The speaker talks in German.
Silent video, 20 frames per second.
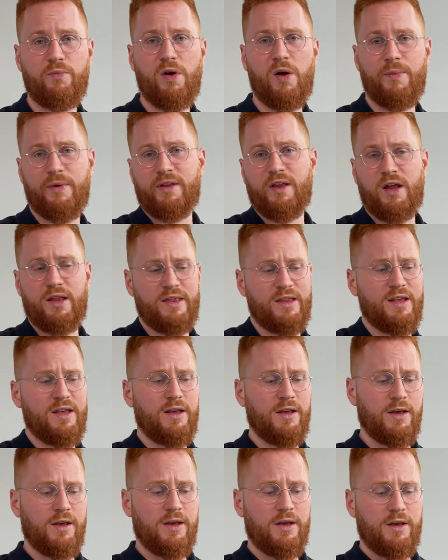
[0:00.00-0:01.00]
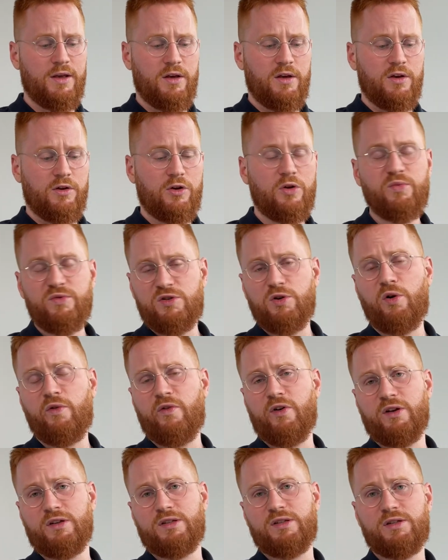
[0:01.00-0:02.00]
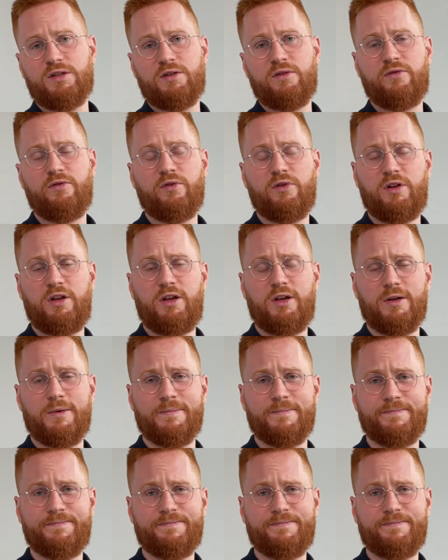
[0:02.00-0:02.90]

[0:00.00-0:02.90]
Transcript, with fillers: aber dann kommt sowas von ihr.